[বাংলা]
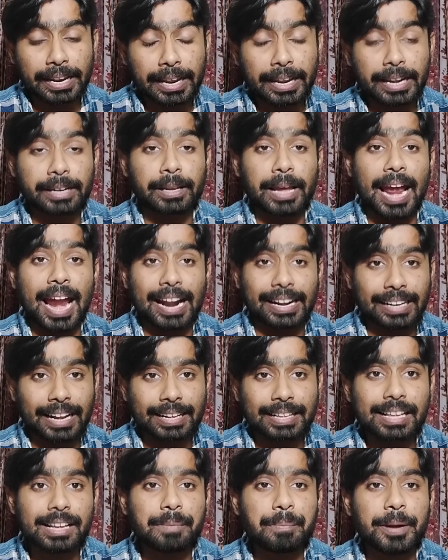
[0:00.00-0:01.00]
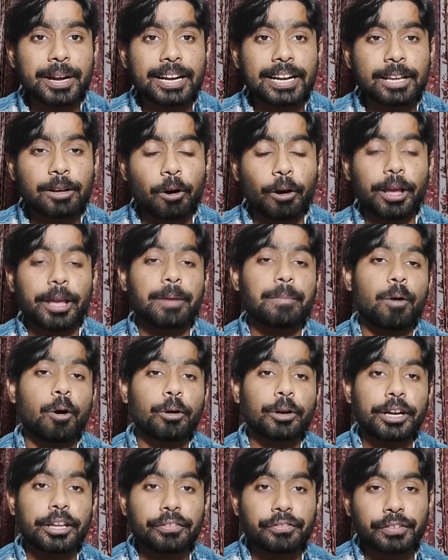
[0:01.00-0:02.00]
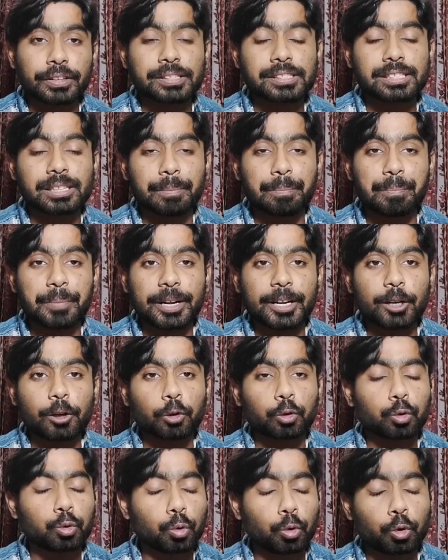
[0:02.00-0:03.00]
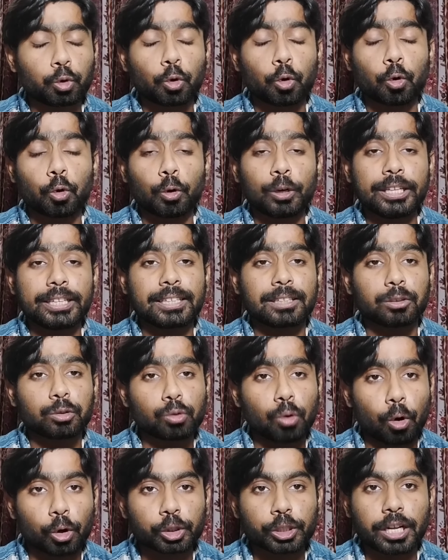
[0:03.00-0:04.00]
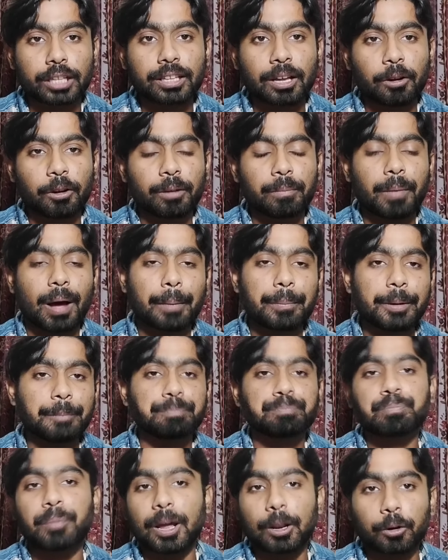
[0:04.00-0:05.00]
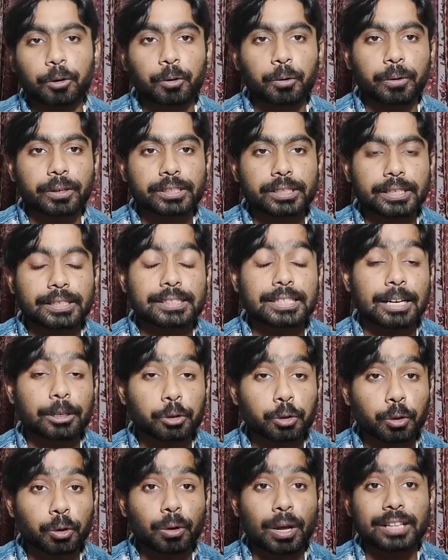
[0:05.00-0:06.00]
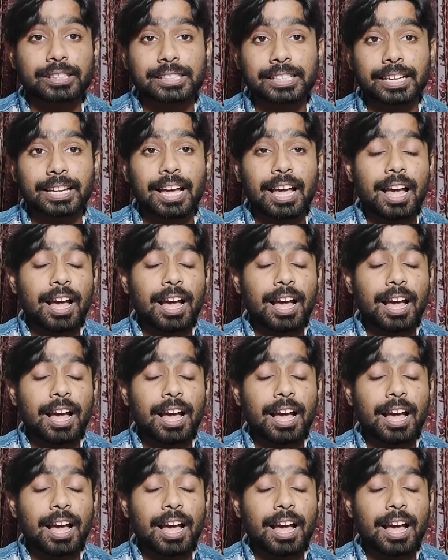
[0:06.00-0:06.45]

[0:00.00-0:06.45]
এর অ্যাটাকিং মিডিও এবং ডিফেন্সিভ মিডিও দুটো রোলই কিন্তু অসাধারণভাবে পালন করেছেন যার জন্য আজকে